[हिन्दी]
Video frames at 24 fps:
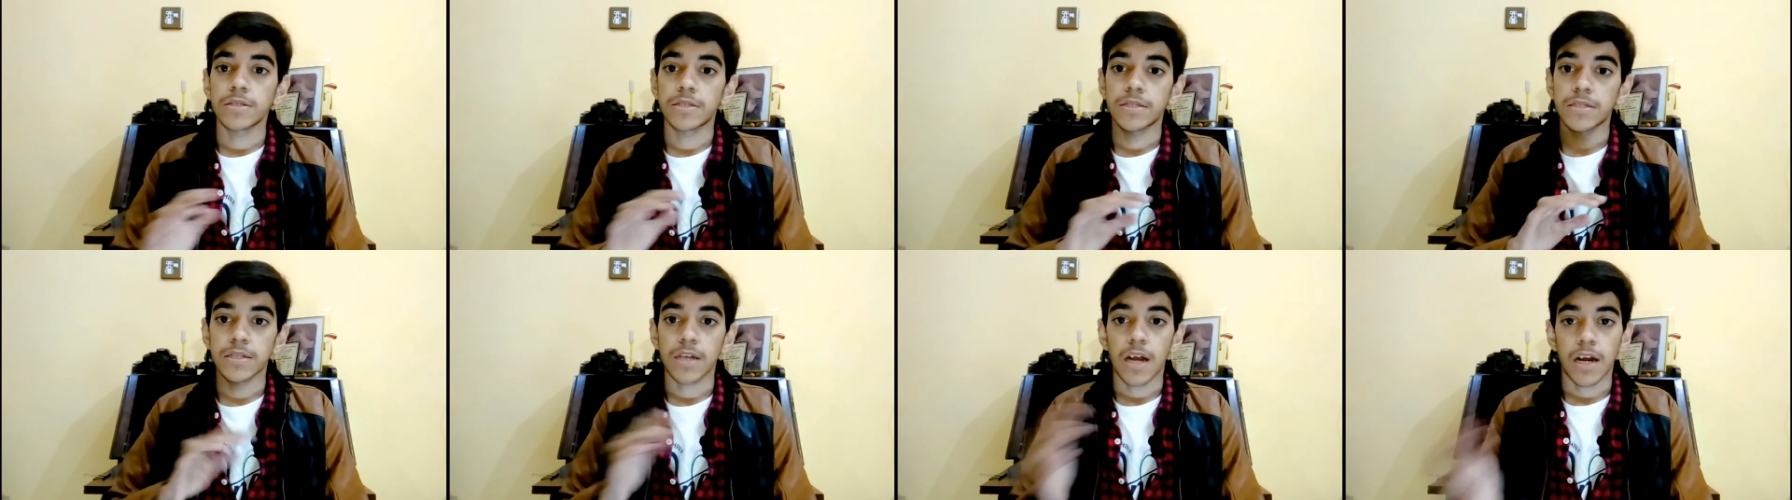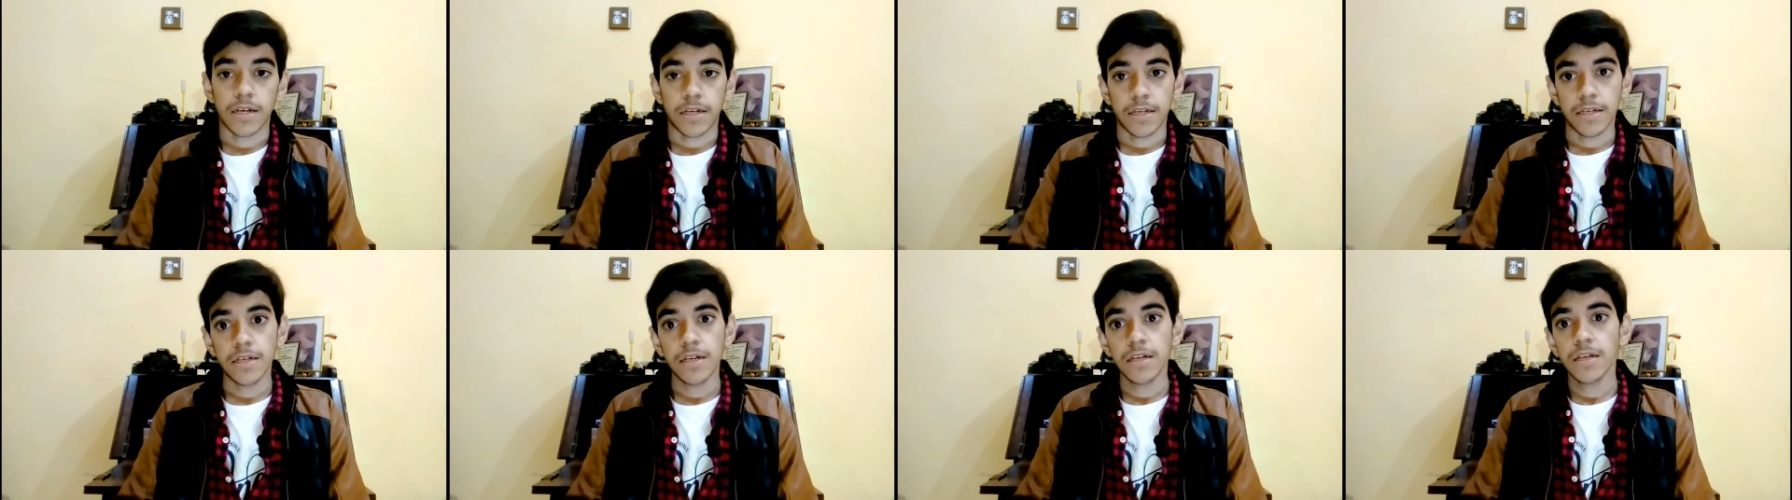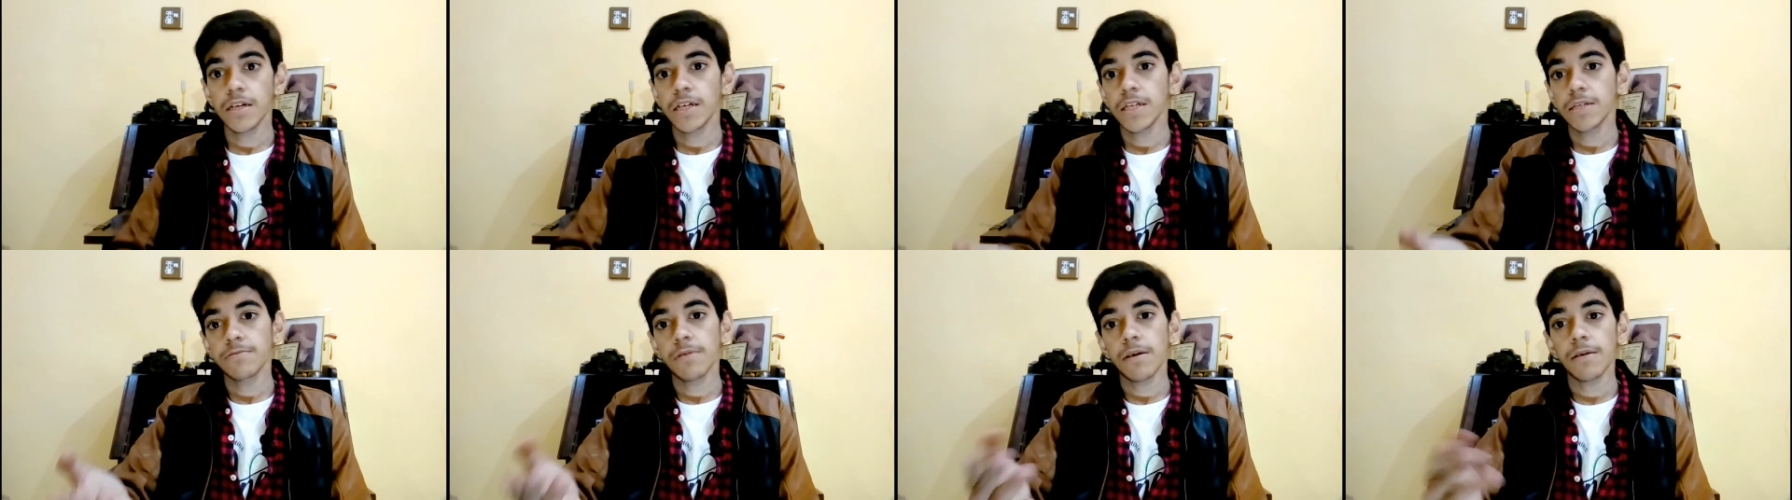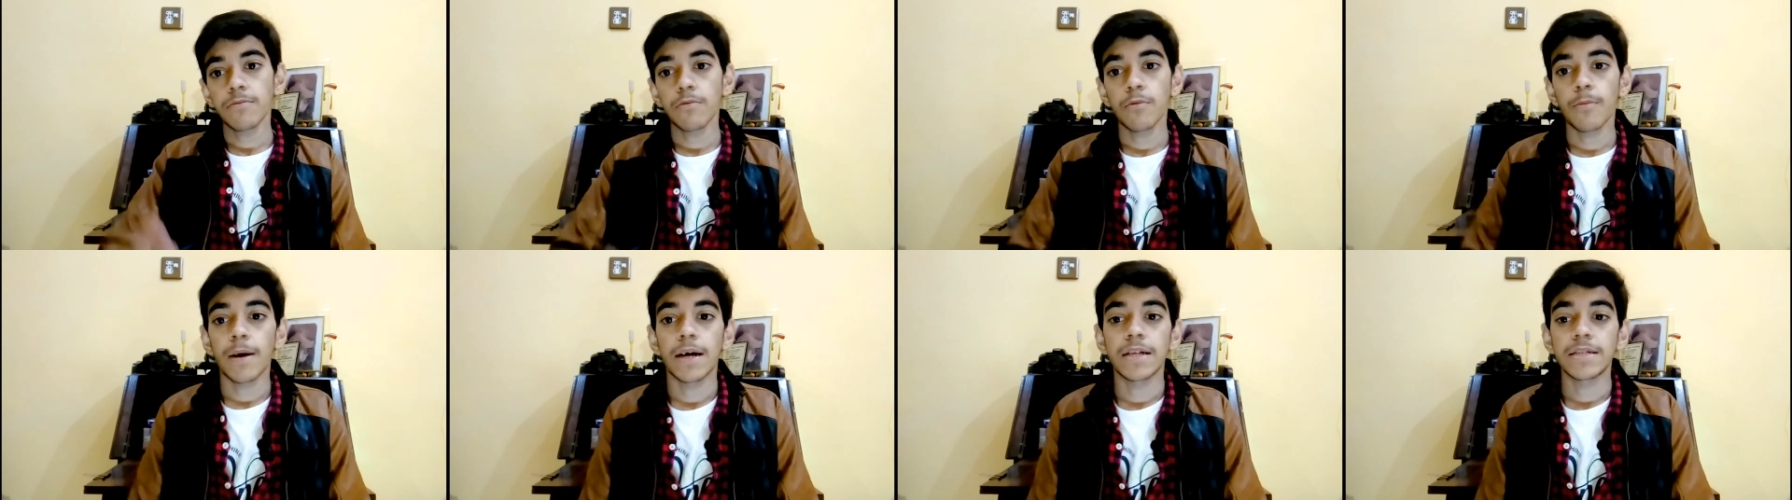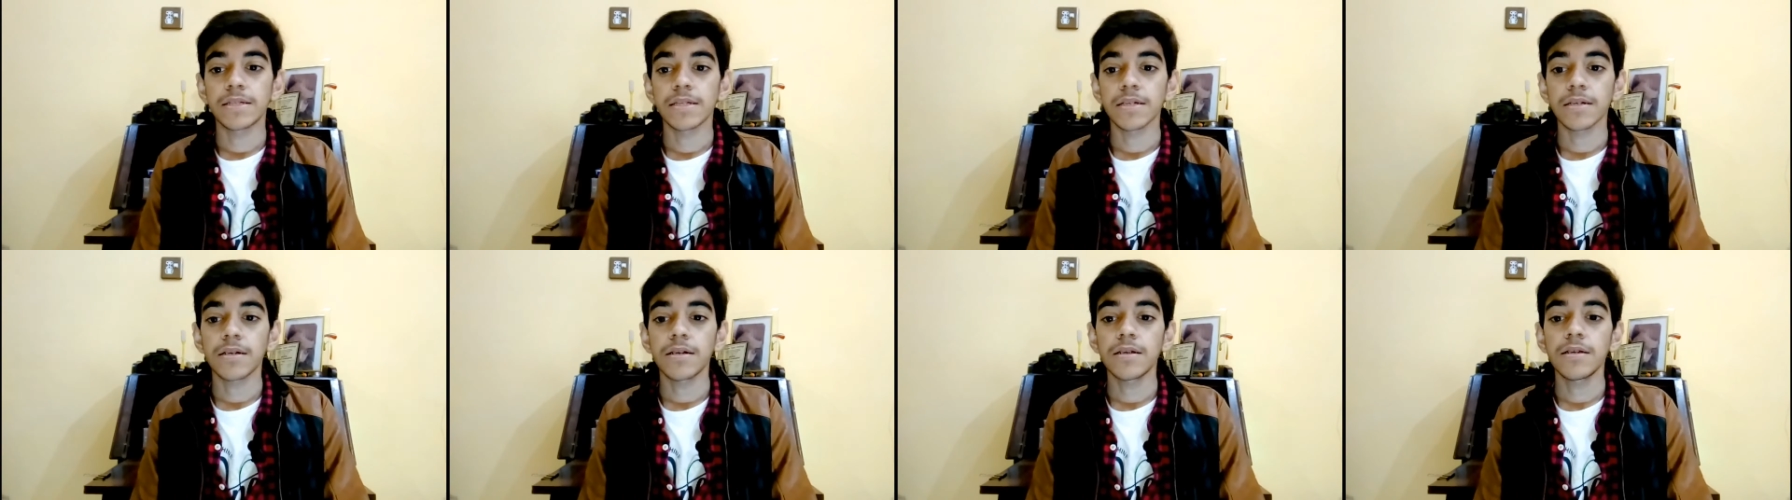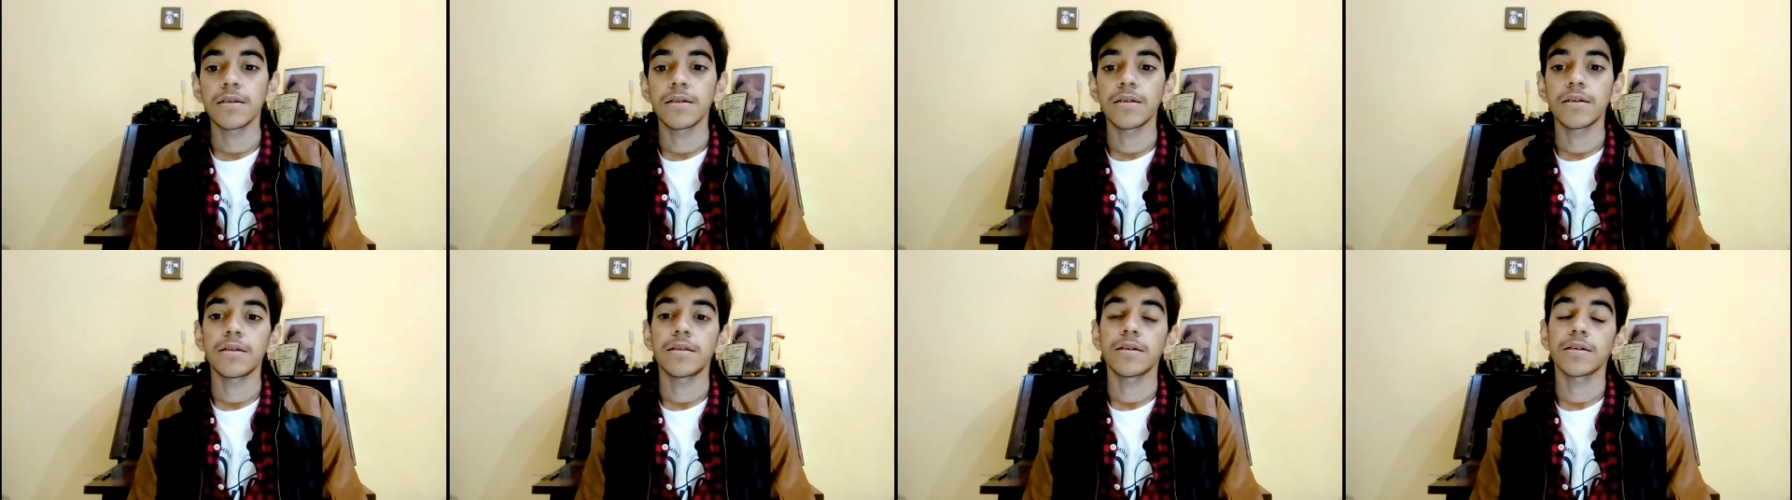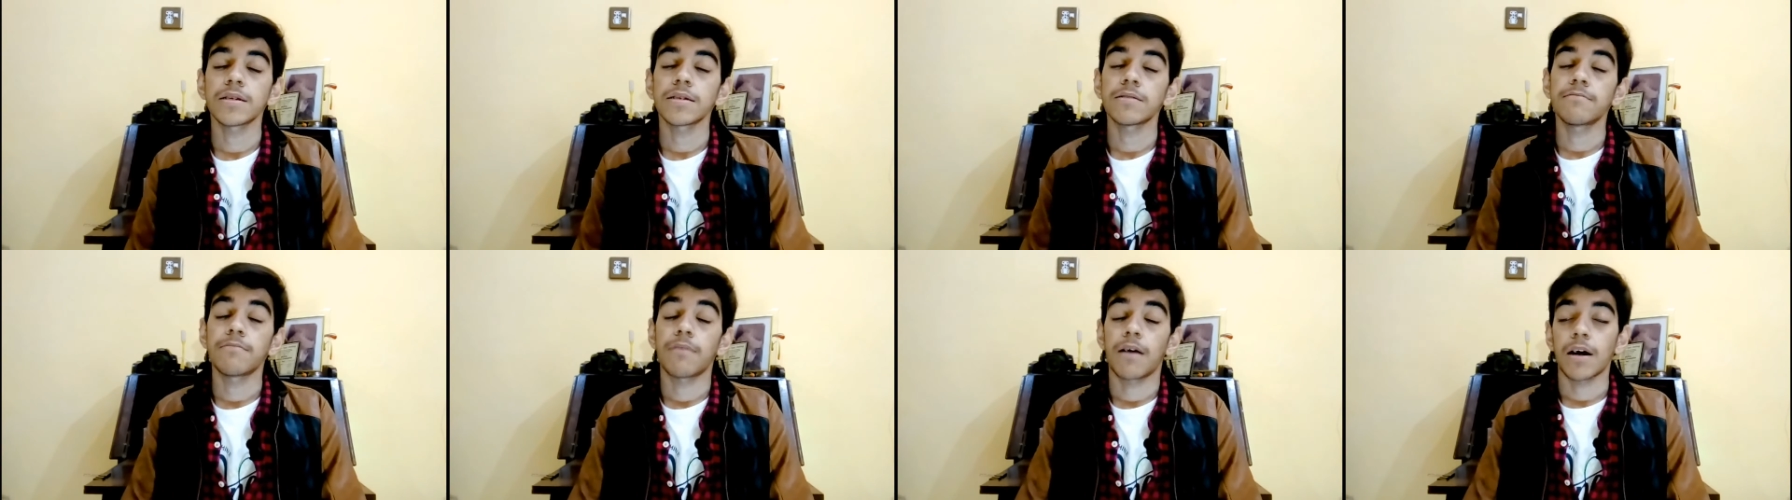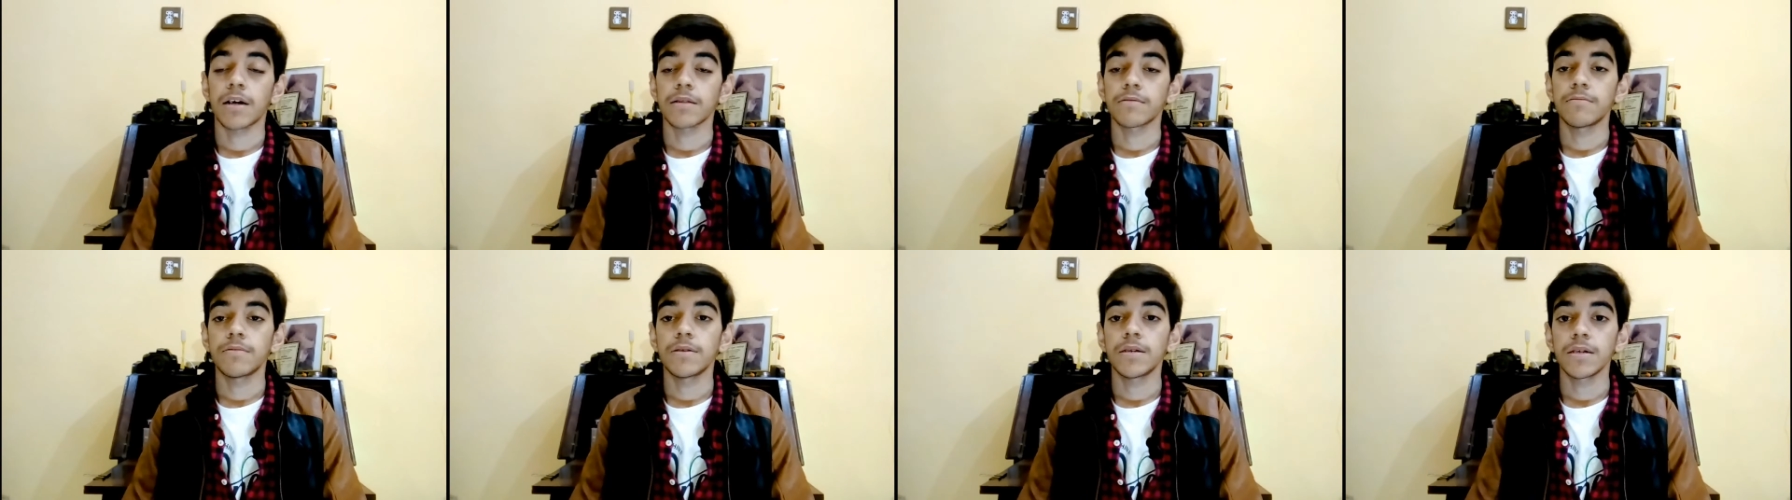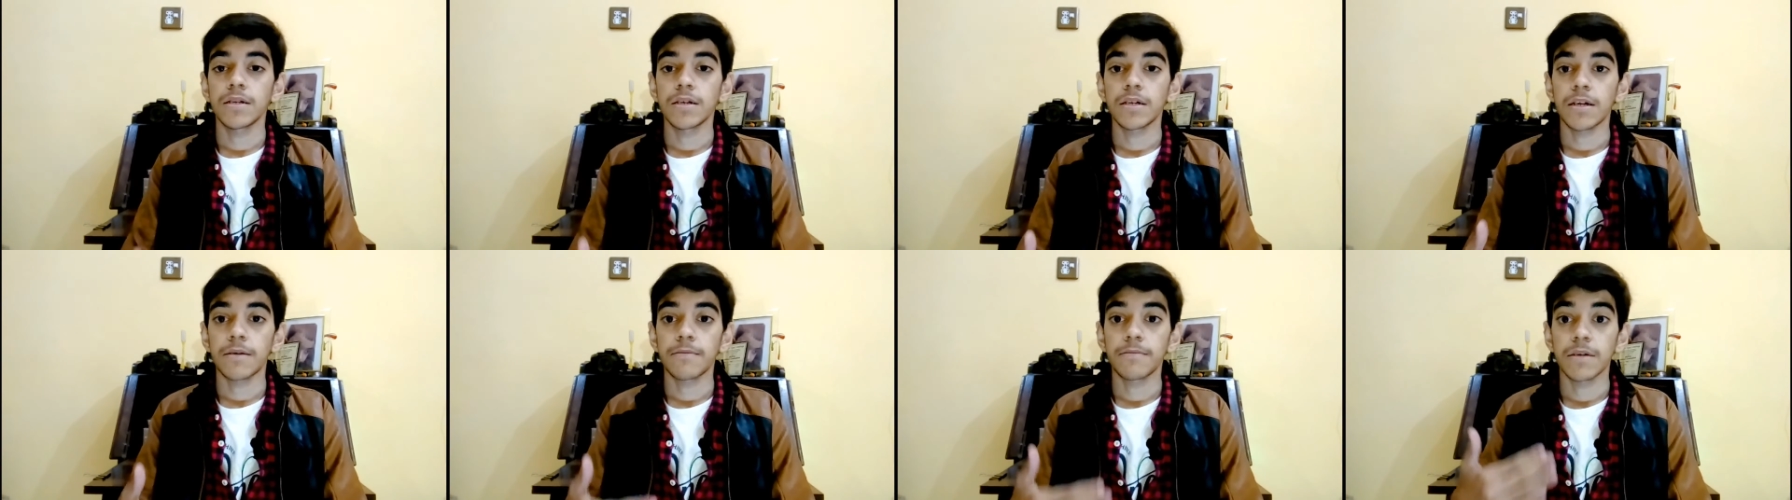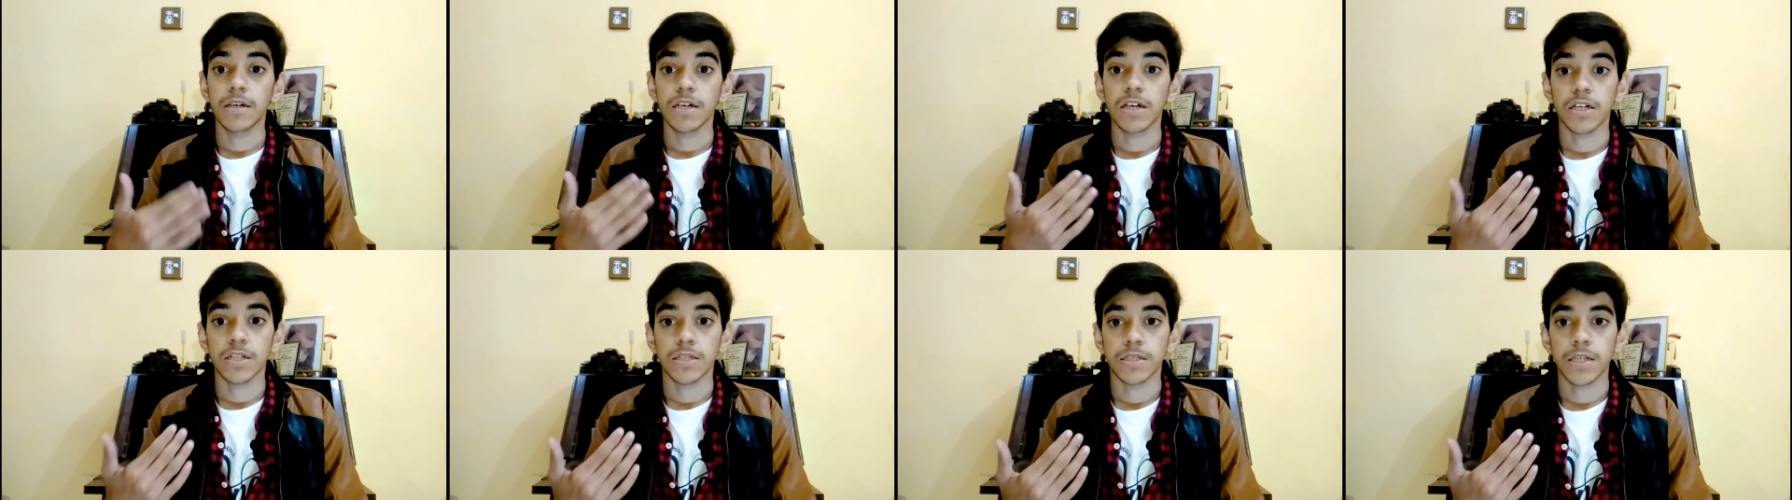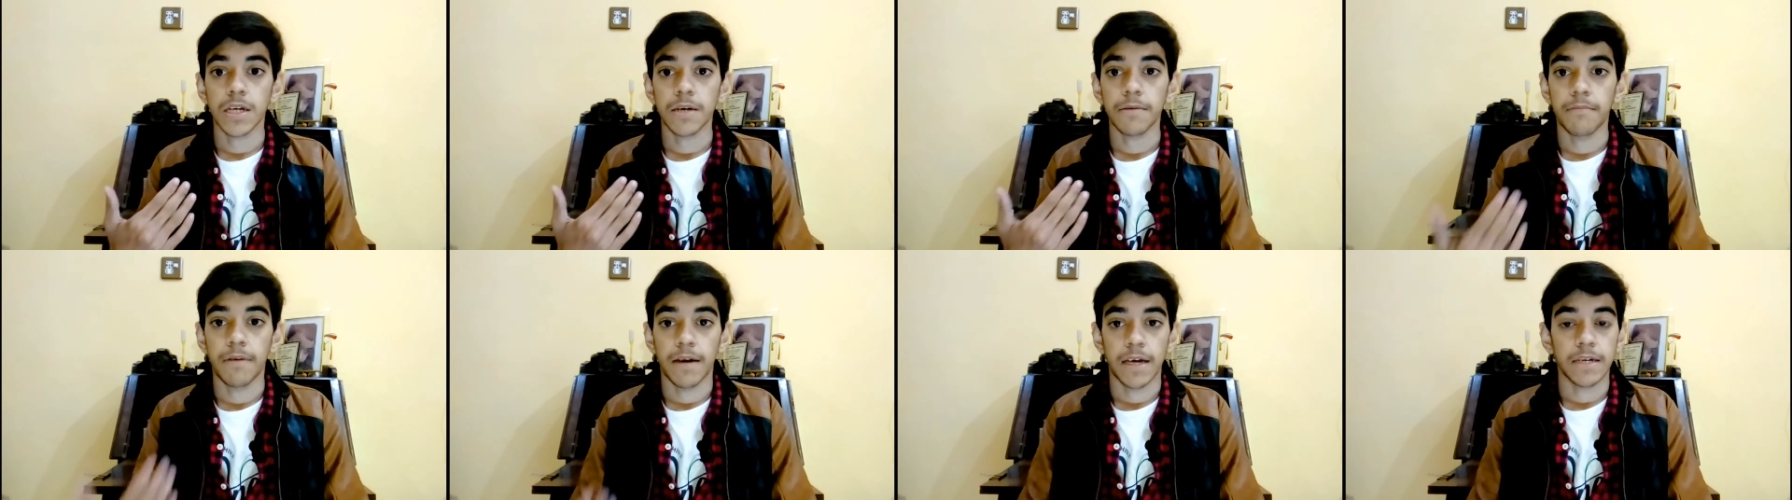स्टार्टिंग के डेज में आप मोबाइल से कर लें लेकिन बाद में अगर आप एक अच्छा